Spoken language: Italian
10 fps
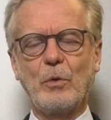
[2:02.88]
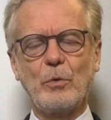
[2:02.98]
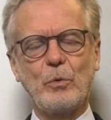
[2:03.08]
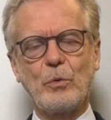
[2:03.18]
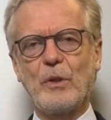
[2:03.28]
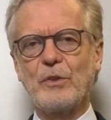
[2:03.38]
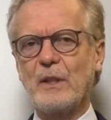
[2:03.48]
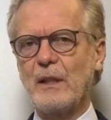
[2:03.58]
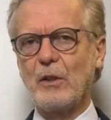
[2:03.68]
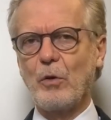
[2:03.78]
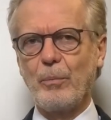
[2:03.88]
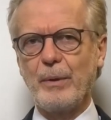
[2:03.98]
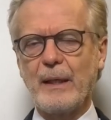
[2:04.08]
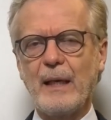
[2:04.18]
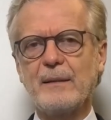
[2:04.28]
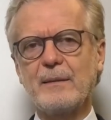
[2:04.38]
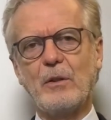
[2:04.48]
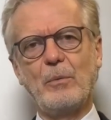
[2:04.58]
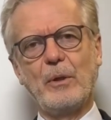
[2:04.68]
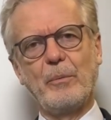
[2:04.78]
con tutta una serie di complicanze
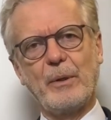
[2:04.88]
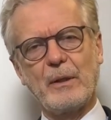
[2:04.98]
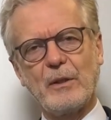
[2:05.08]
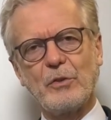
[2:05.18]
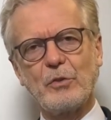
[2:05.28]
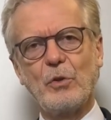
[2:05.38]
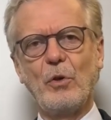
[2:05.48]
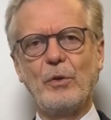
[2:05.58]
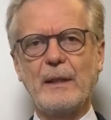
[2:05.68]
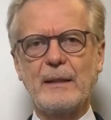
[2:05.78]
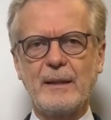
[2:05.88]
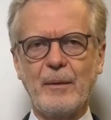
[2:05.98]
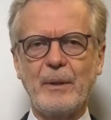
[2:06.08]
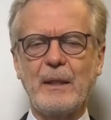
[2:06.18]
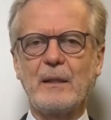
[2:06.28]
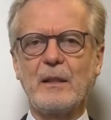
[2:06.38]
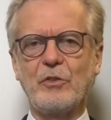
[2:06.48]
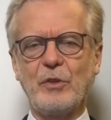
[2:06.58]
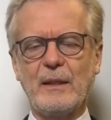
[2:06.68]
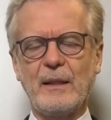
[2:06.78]
come l'ipertensione, il diabete,
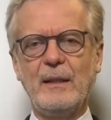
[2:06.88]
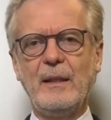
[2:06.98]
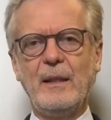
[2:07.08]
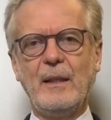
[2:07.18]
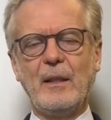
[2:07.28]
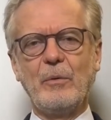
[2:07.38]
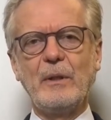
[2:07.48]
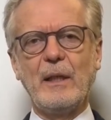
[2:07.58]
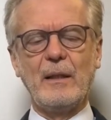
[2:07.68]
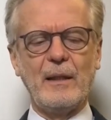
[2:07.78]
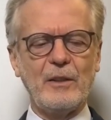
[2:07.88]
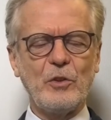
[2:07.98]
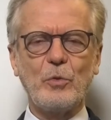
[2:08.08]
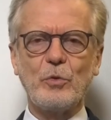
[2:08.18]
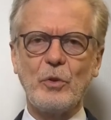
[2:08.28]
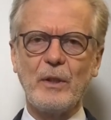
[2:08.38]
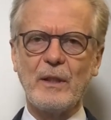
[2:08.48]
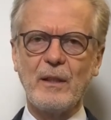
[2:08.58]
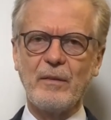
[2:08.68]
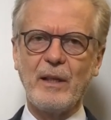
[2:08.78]
eccetera. Quindi la discussione
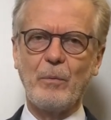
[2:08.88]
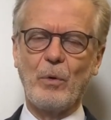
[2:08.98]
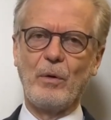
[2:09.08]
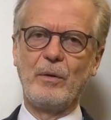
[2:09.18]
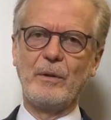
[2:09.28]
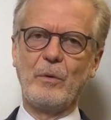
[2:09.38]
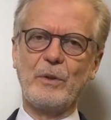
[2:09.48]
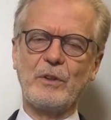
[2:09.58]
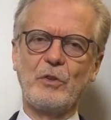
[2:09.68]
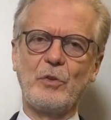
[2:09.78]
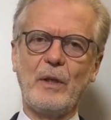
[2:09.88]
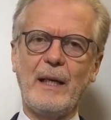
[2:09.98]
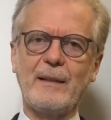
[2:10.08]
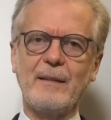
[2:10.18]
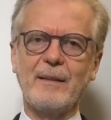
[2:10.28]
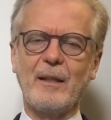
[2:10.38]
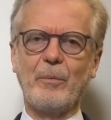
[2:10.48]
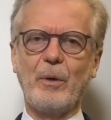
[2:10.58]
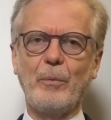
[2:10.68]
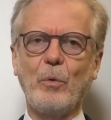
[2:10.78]
che avremo in questa giornata sarà
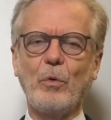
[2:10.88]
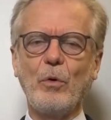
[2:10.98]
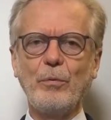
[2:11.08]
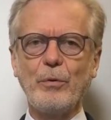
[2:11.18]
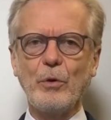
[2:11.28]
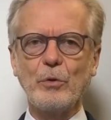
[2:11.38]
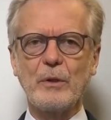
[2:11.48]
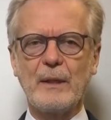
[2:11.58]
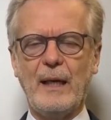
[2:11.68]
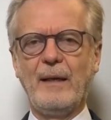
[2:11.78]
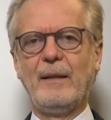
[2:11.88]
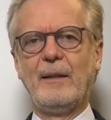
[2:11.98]
proprio un confronto tra